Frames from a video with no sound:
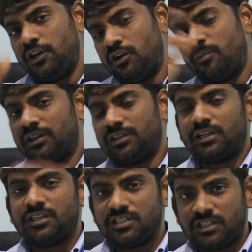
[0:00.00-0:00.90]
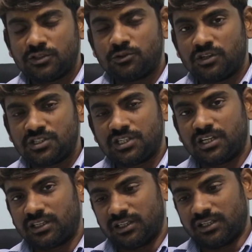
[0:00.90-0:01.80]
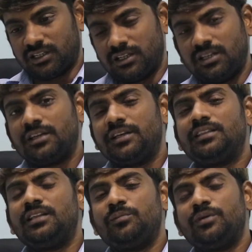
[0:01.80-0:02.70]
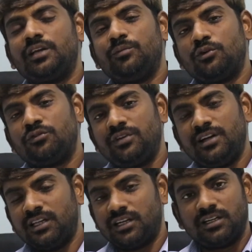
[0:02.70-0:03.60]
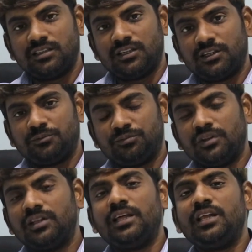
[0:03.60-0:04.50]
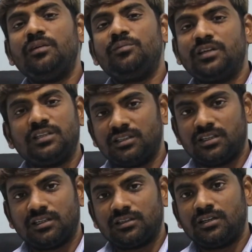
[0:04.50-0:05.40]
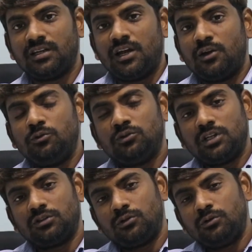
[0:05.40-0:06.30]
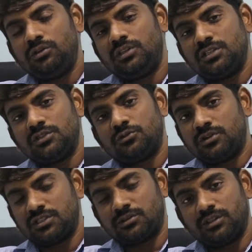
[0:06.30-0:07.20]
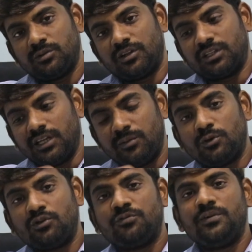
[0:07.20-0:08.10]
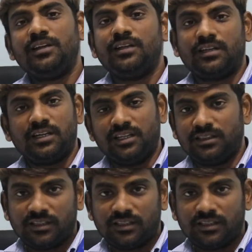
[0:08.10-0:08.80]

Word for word: வீடியோவில் பார்த்துட்டு இருக்க இன்ஜினியரிங் ஸ்டூடெண்ட்ஸ்ட்டு நான் கேட்குறேன் எத்தனை பேருக்கு இப்படி ஒரு ஃபீல்டு இருக்குன்னு தெரியும் நிறைய பேருக்கு தெரியாது நூற்றில் தொண்ணூத்தஞ்சு ஸ்டூடெண்ட்ஸ்க்கு வந்து பார்த்தீங்கன்னா இப்படி ஒரு ஃபீல்டு இருக்குன்னே